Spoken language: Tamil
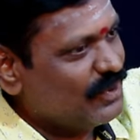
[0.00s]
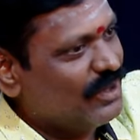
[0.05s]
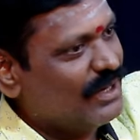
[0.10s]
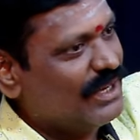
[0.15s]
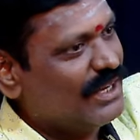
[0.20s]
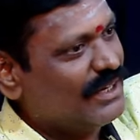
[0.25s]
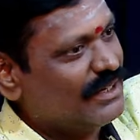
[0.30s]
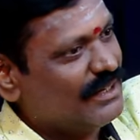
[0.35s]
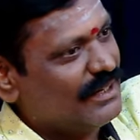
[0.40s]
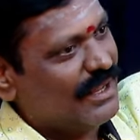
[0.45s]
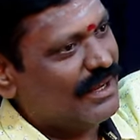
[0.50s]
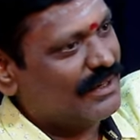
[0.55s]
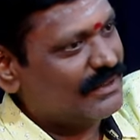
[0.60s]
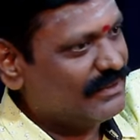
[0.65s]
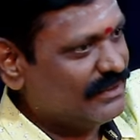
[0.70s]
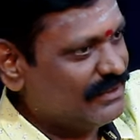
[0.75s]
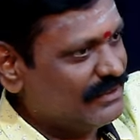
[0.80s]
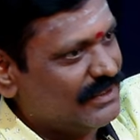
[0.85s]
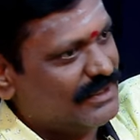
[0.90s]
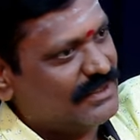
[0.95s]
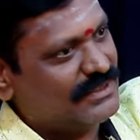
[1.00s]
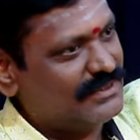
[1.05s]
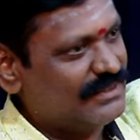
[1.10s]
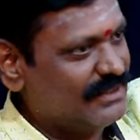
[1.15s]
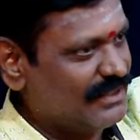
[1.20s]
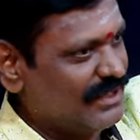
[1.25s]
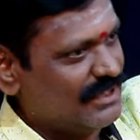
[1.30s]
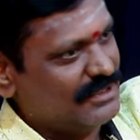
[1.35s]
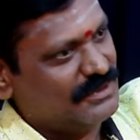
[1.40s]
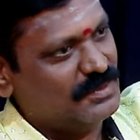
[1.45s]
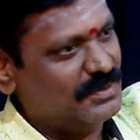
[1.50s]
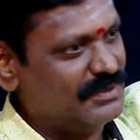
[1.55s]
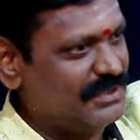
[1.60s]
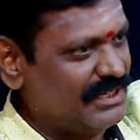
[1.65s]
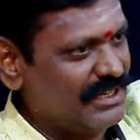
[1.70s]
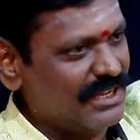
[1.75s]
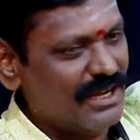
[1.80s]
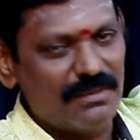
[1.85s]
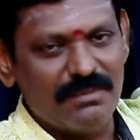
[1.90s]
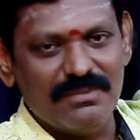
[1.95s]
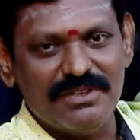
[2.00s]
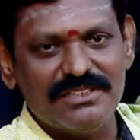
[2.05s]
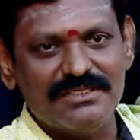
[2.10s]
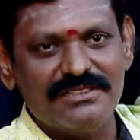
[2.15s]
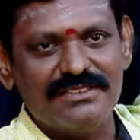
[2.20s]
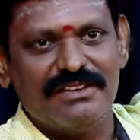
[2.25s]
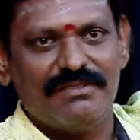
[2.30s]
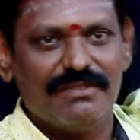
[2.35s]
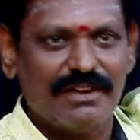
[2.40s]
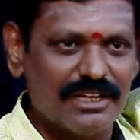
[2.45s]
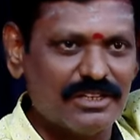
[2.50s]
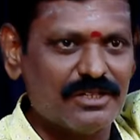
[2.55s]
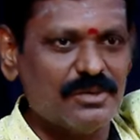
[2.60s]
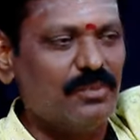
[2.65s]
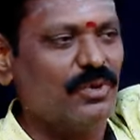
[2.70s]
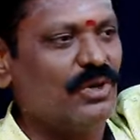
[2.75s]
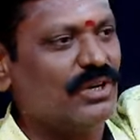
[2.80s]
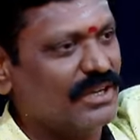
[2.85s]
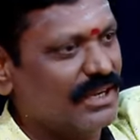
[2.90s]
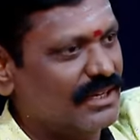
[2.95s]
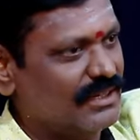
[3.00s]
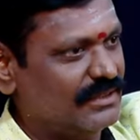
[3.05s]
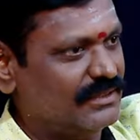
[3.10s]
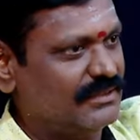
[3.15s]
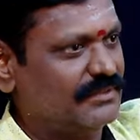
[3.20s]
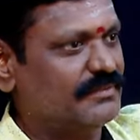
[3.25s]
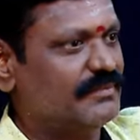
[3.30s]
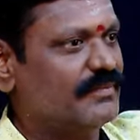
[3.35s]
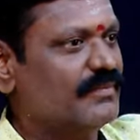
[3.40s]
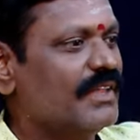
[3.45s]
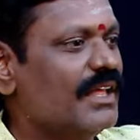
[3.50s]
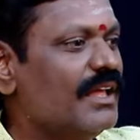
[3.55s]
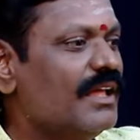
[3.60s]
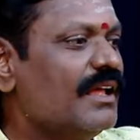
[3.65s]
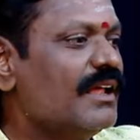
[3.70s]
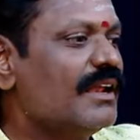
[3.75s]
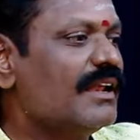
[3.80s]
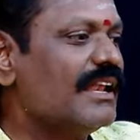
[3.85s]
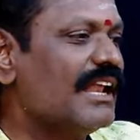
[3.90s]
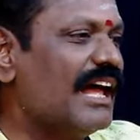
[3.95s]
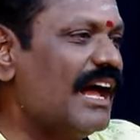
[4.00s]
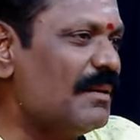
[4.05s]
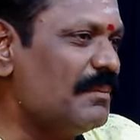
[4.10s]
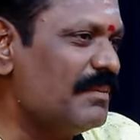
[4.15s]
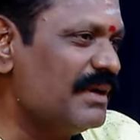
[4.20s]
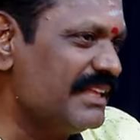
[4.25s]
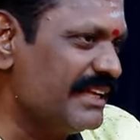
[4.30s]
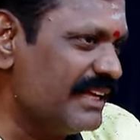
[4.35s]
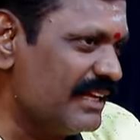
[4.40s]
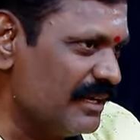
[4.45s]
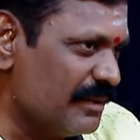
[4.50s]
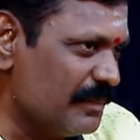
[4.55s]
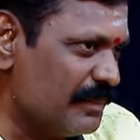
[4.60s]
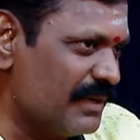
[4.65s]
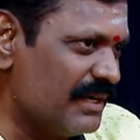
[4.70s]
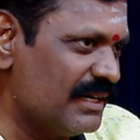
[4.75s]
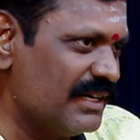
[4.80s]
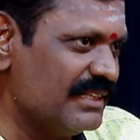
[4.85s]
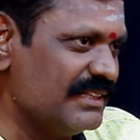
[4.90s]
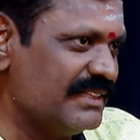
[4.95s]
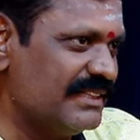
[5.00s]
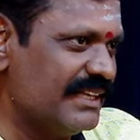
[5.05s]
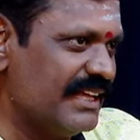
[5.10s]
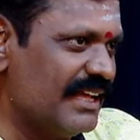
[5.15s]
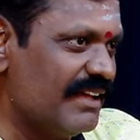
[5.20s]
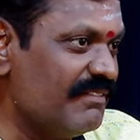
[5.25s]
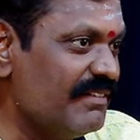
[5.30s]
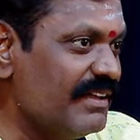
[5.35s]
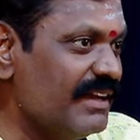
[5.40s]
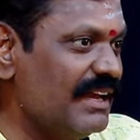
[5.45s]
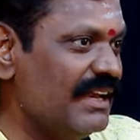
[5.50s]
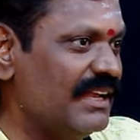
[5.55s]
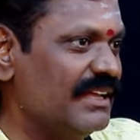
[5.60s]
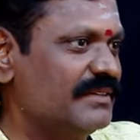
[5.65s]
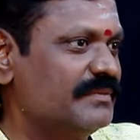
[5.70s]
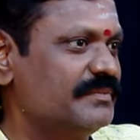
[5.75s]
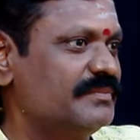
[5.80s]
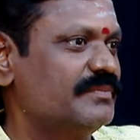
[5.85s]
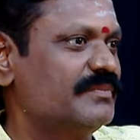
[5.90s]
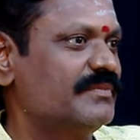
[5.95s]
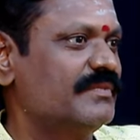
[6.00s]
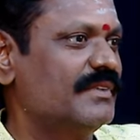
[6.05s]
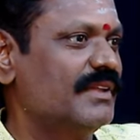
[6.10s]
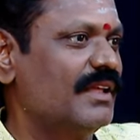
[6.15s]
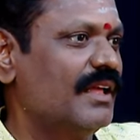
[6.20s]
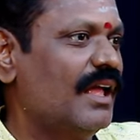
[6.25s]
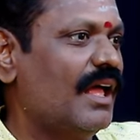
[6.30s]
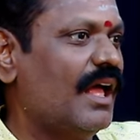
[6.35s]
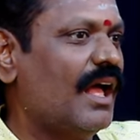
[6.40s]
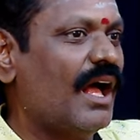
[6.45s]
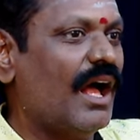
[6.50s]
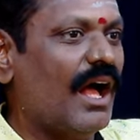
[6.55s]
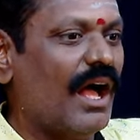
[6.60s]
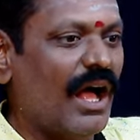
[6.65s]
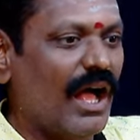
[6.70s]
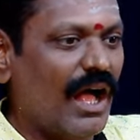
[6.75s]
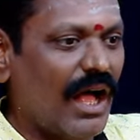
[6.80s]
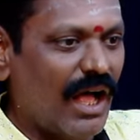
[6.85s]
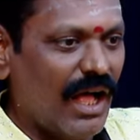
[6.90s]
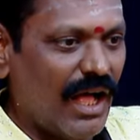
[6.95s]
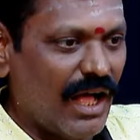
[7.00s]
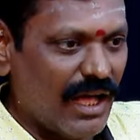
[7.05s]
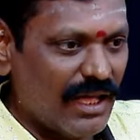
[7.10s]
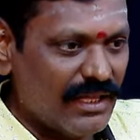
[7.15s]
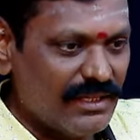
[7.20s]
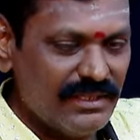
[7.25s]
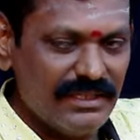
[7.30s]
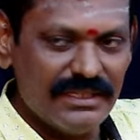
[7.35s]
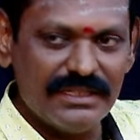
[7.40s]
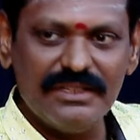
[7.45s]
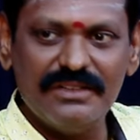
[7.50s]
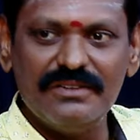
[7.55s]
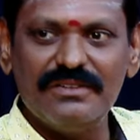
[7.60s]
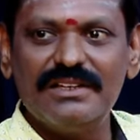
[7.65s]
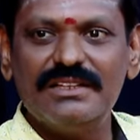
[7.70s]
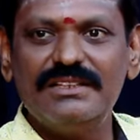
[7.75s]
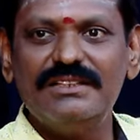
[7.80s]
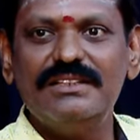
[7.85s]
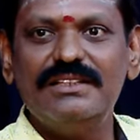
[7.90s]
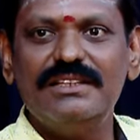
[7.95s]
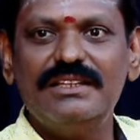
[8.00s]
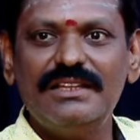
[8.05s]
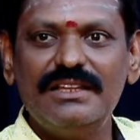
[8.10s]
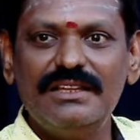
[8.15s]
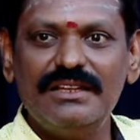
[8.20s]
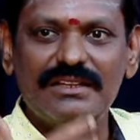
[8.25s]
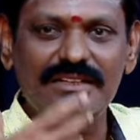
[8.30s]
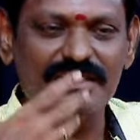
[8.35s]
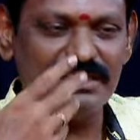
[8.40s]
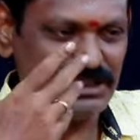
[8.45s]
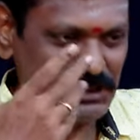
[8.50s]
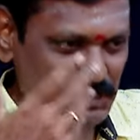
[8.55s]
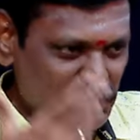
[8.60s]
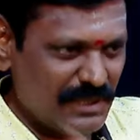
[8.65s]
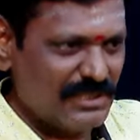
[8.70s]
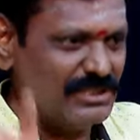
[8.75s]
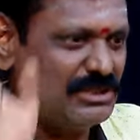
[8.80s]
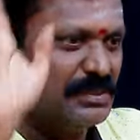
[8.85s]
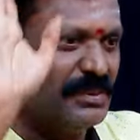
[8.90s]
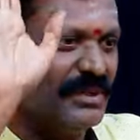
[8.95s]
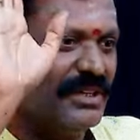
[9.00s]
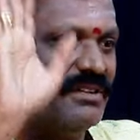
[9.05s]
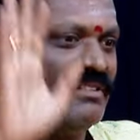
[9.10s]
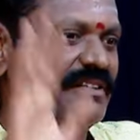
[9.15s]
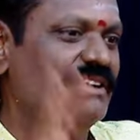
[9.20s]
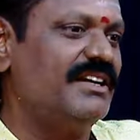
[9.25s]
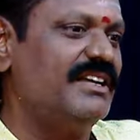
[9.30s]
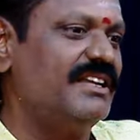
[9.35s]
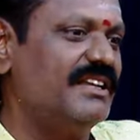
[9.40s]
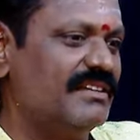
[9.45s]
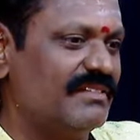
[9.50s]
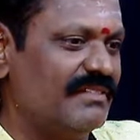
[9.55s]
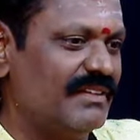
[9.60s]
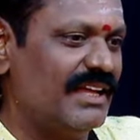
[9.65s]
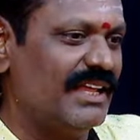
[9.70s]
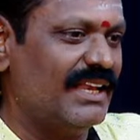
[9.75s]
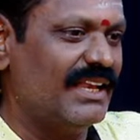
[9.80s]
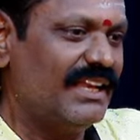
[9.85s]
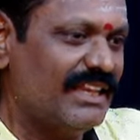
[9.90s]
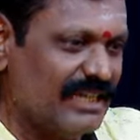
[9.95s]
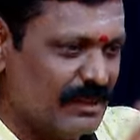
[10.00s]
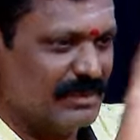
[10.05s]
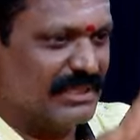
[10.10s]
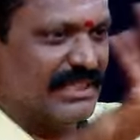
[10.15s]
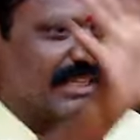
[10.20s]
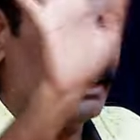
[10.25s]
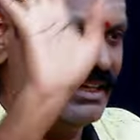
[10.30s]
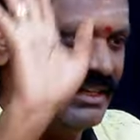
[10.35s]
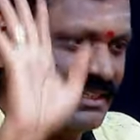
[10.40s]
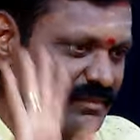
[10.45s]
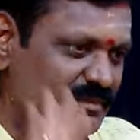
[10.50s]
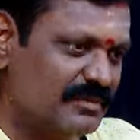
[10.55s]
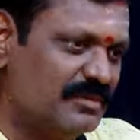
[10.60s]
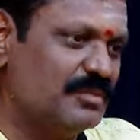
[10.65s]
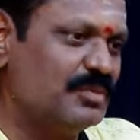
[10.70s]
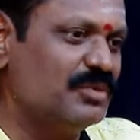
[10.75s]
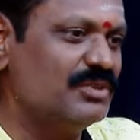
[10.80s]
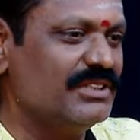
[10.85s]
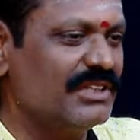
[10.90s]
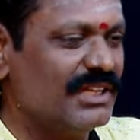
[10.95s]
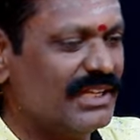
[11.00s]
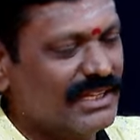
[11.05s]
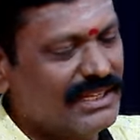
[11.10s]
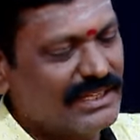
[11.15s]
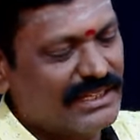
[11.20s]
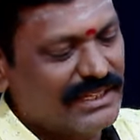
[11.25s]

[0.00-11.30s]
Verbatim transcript: போல் டாக்டர் நர்ஸு ஆஸ்பத்திரி ஆம்புலன்ஸை வழக்கம் போல் காட்டுது நாம் அதுக்கு என்ன பண்ண தேவையில்லை அதுக்கு வந்து ரெஸ்பான்ஸ் பண்ண வேண்டிய வேலை நமக்கு இல்லை புரிஞ்சுங்க